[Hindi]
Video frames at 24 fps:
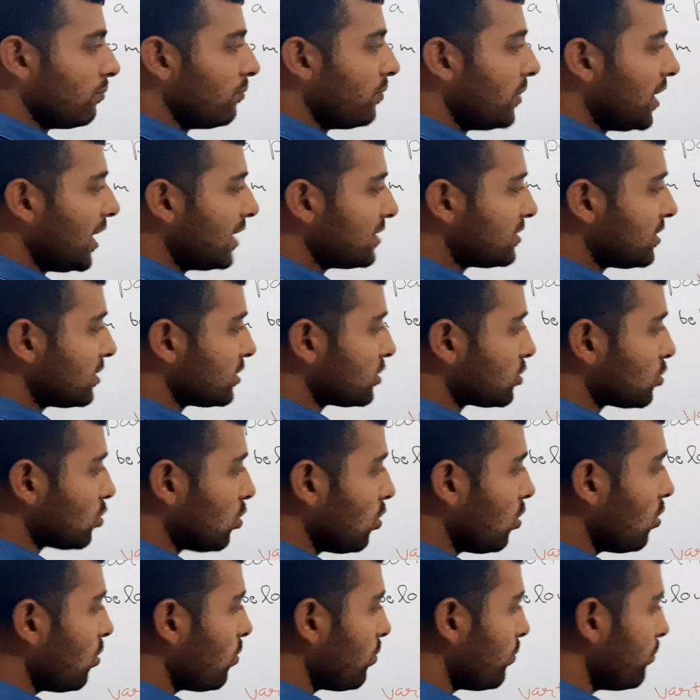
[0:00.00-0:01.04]
बैसठ सौ
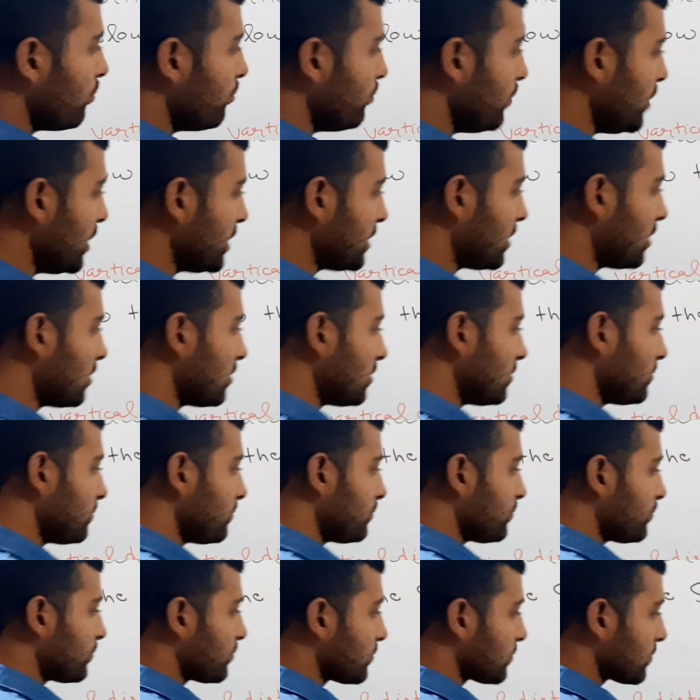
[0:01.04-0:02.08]
मीटर
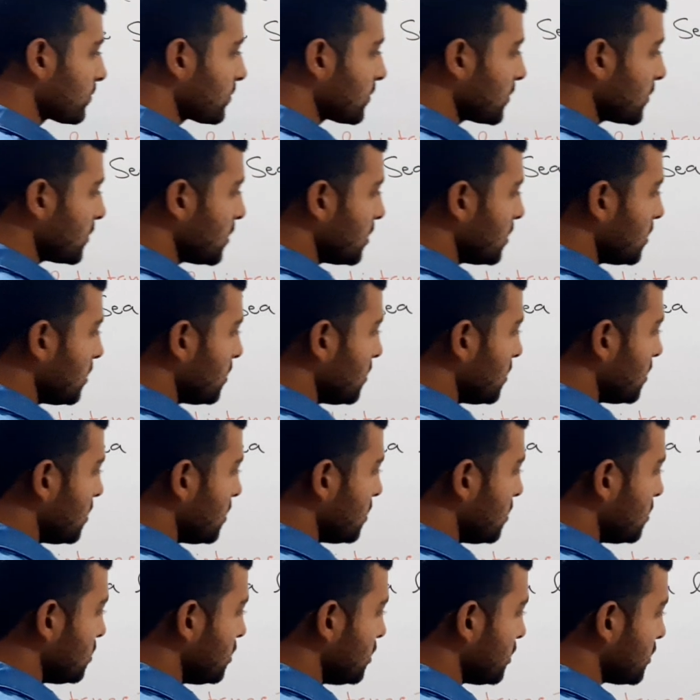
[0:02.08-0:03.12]

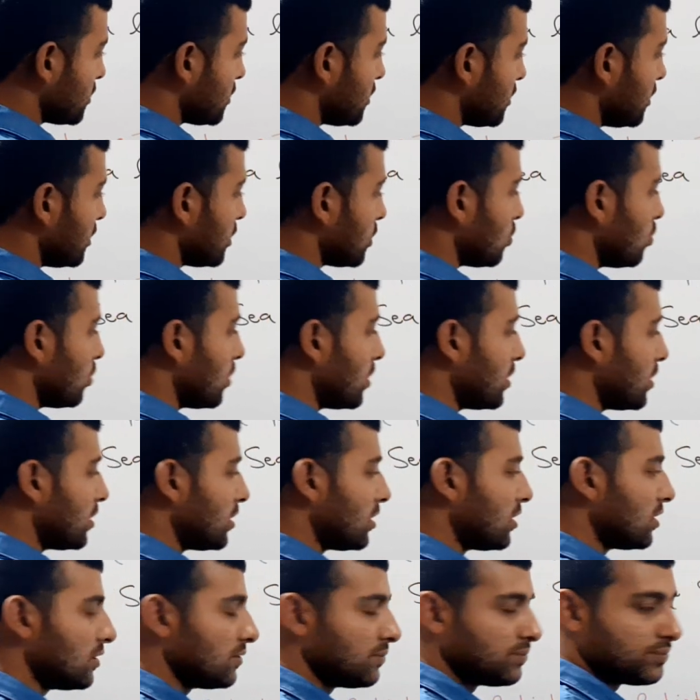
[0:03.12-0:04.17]
सिक्सटी टू
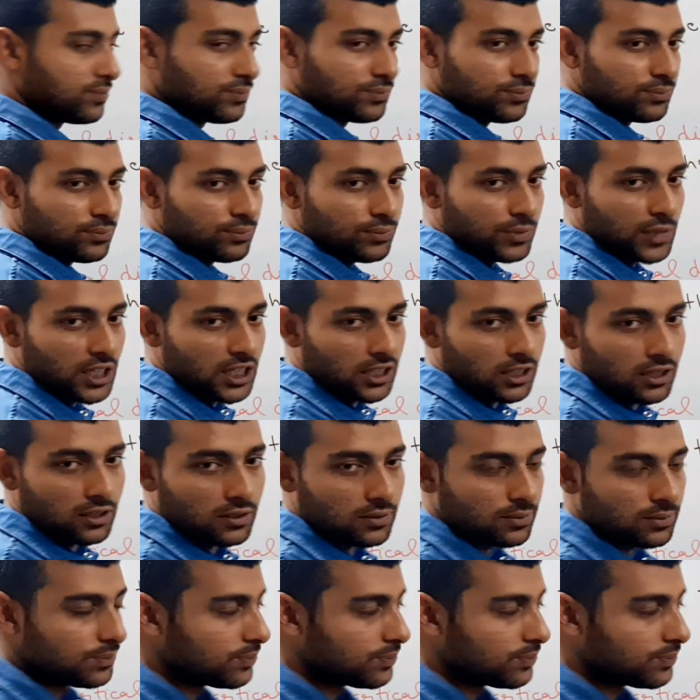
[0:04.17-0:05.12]
हंड्रेड मीटर